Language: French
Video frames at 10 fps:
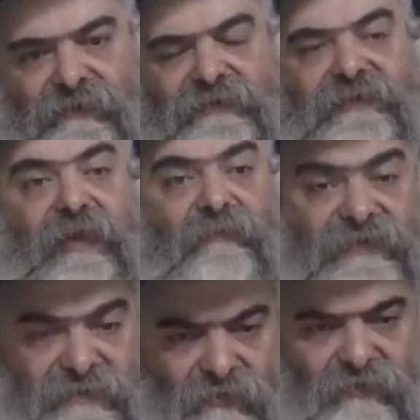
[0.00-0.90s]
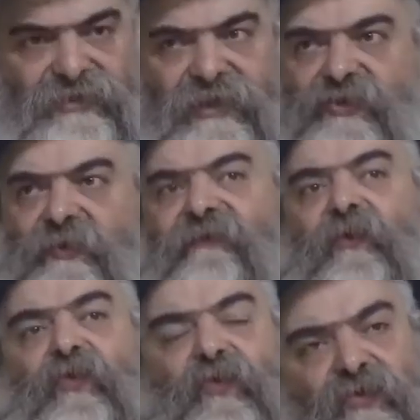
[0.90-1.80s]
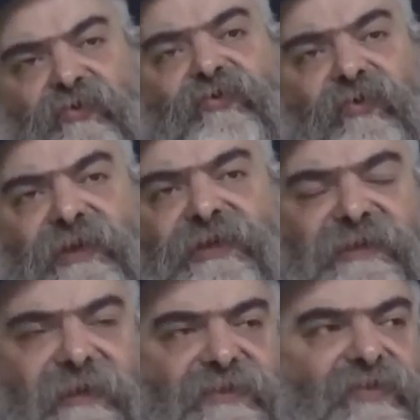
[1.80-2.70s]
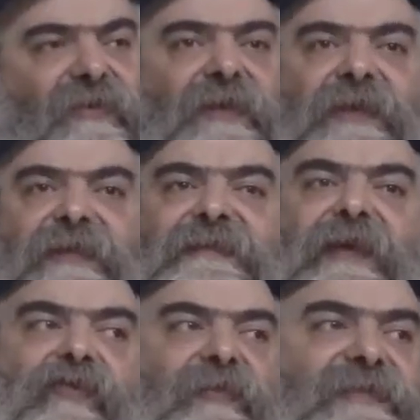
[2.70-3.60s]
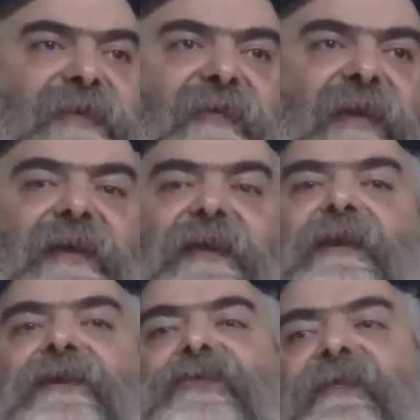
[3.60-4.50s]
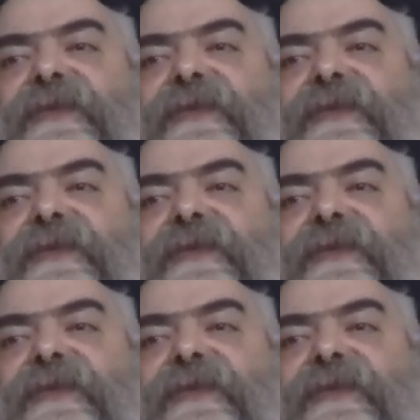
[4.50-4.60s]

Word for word: c'est la mission de chaque juif au cours de toutes les générations. Et ça commence avec les, juifs